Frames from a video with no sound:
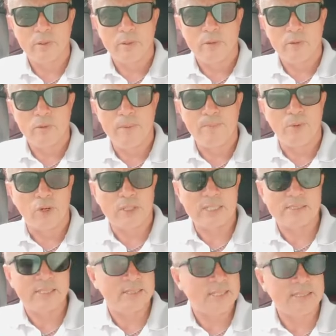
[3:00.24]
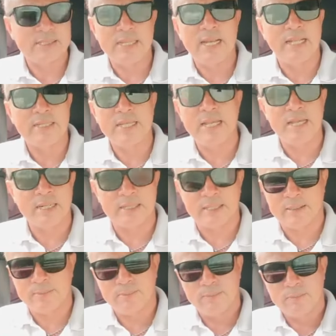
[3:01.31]
No importa si estás en la
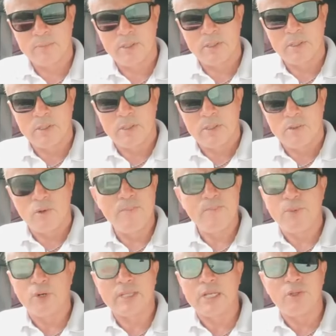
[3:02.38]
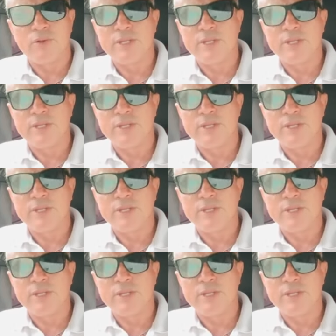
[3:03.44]
tierra, no importa dónde